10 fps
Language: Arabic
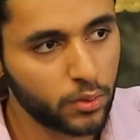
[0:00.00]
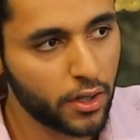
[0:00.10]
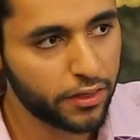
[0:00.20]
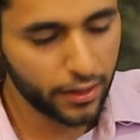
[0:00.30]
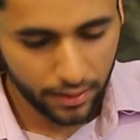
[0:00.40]

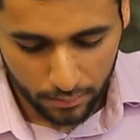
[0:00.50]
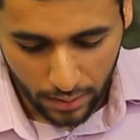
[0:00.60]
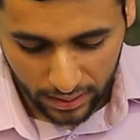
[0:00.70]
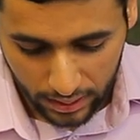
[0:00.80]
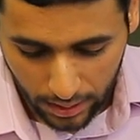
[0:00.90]
ممثل
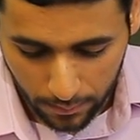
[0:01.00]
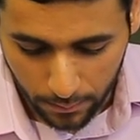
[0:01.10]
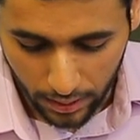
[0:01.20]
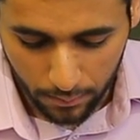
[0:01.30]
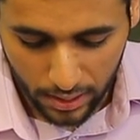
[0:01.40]
مكتب
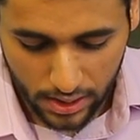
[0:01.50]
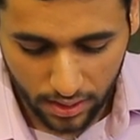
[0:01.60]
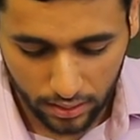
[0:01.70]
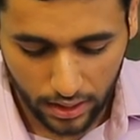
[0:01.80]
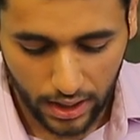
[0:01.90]

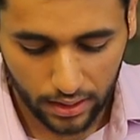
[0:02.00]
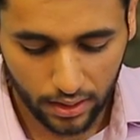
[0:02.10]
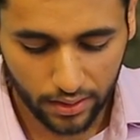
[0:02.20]
المجلس الاعلى